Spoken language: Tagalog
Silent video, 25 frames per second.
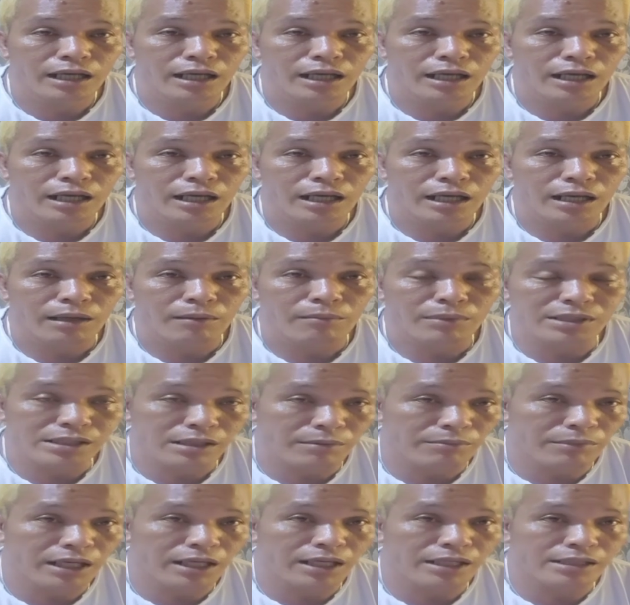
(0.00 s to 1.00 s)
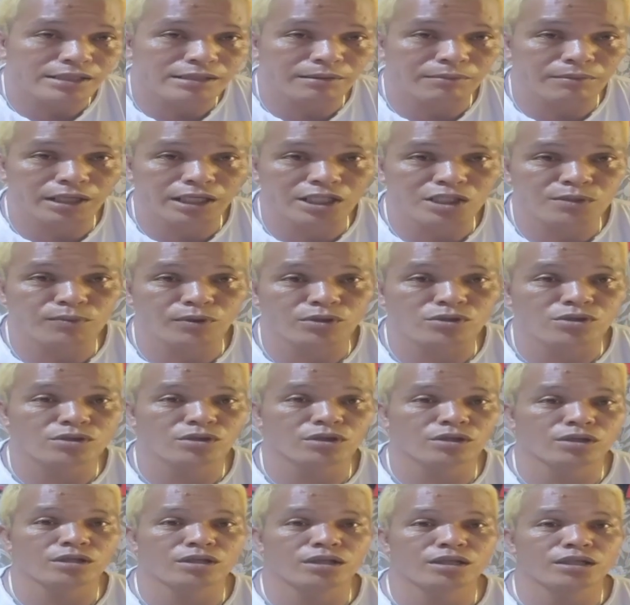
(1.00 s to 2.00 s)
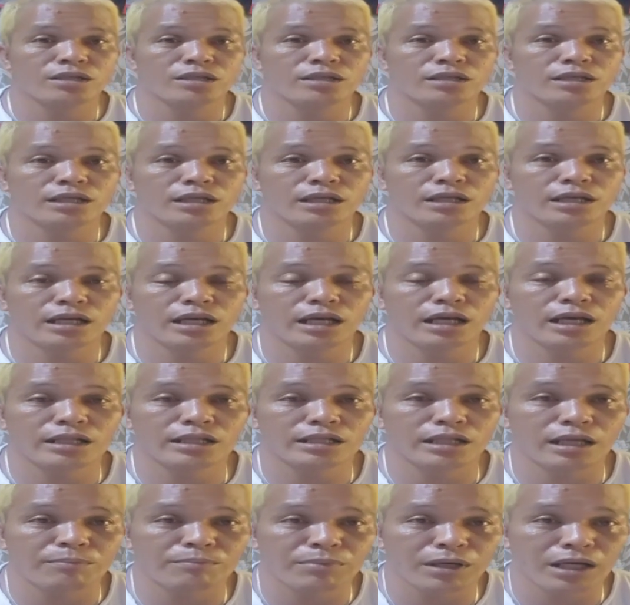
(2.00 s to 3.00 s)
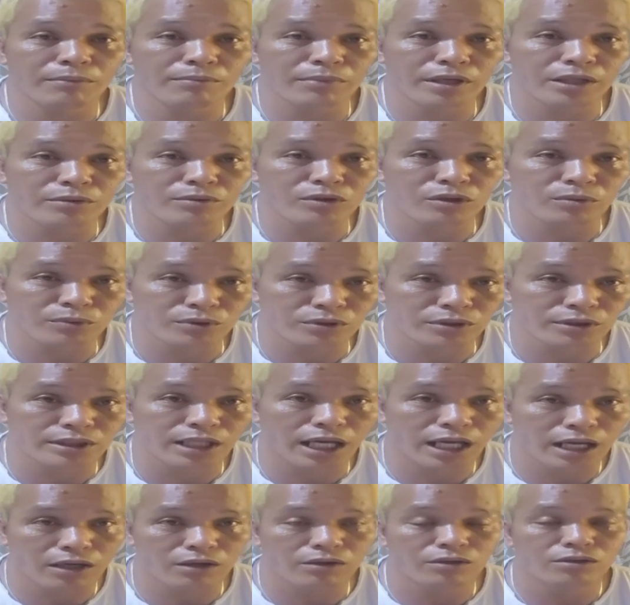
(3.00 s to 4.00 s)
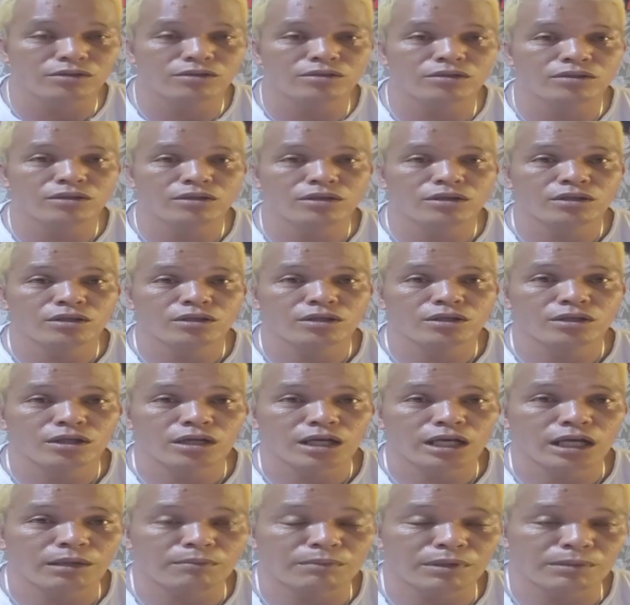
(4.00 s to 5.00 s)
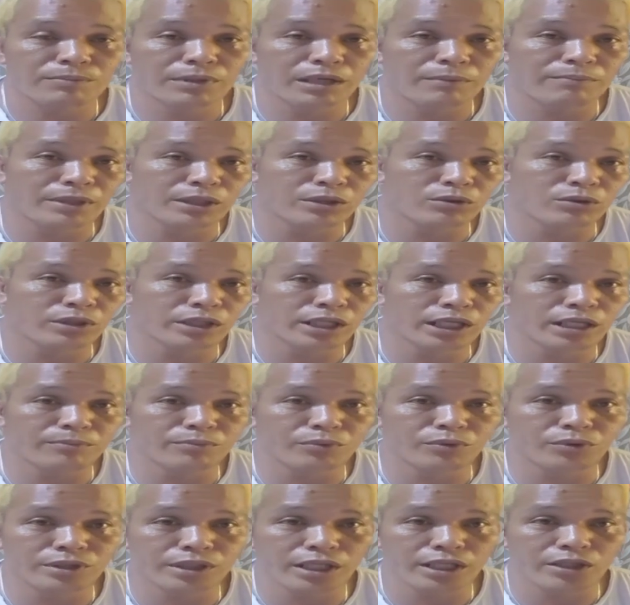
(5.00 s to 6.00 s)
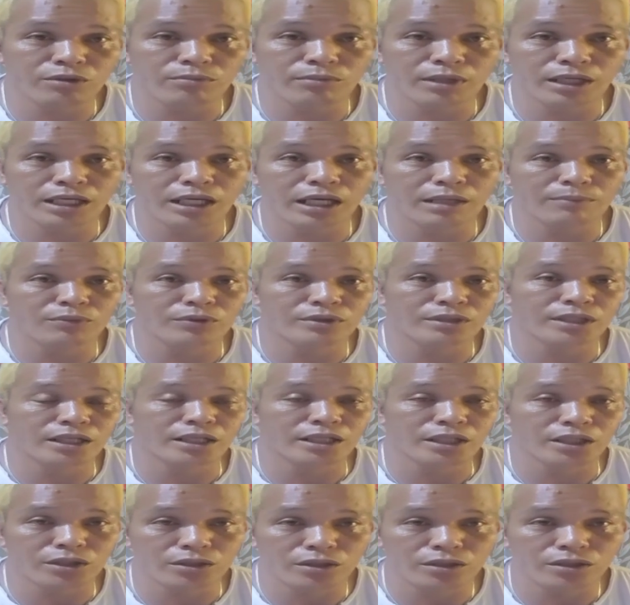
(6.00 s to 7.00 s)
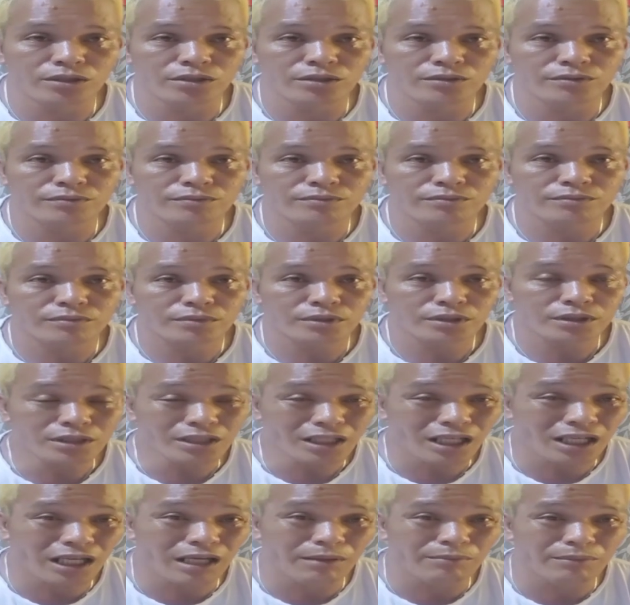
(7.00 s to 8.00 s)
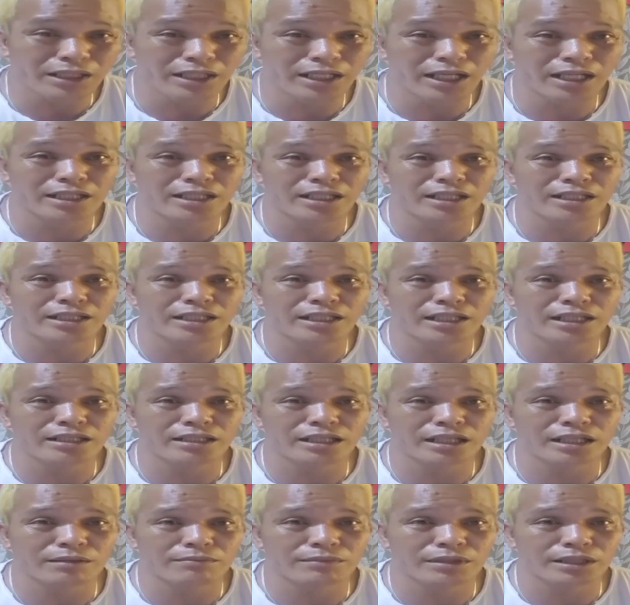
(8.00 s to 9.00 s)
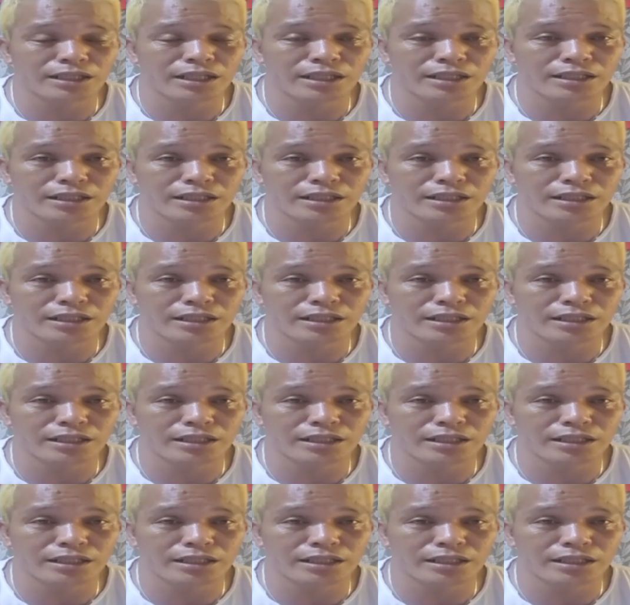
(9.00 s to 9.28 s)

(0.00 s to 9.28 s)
masama sa mga sponsor at napakabait ko pong tao. Ang magpapatuloy na po niyan yung mga napunta dito. Alam din natin yan, alam din natin na